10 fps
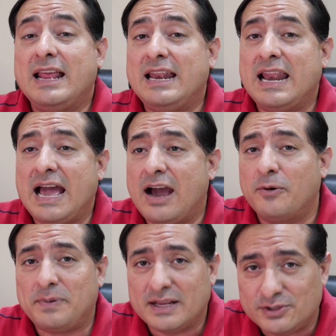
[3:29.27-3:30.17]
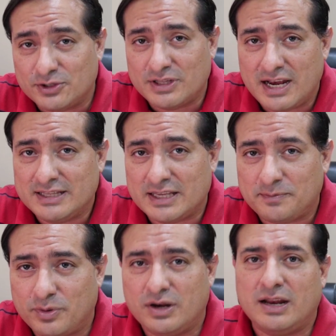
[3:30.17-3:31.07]
la operación de la
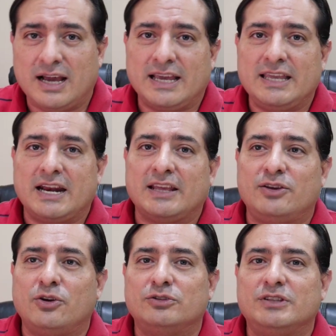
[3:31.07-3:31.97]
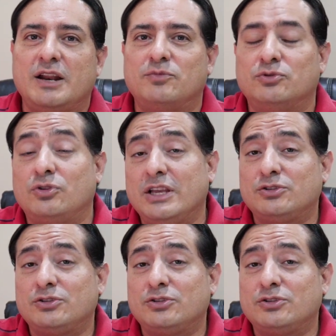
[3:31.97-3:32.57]
Interpol en aquella región del mundo.